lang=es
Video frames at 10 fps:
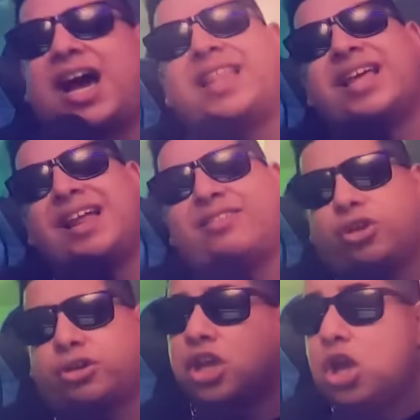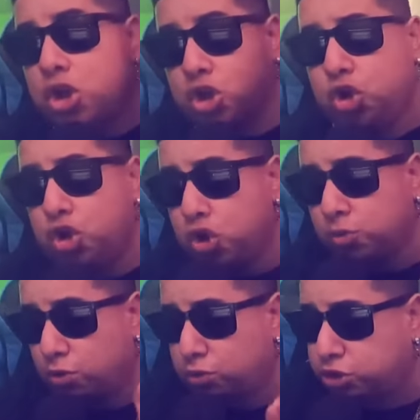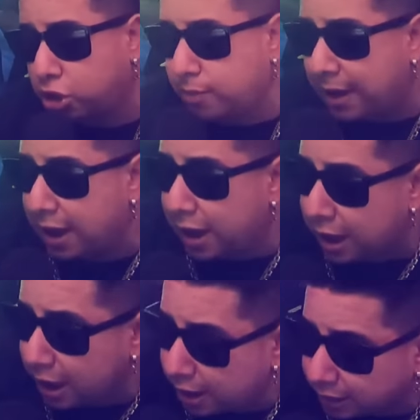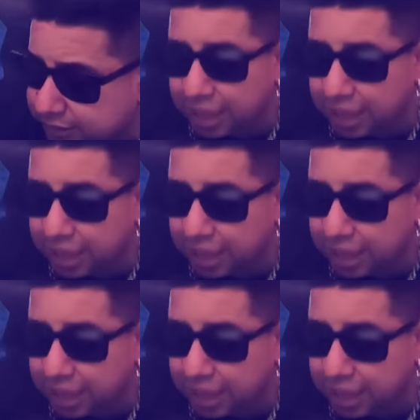adelantos y mucho más.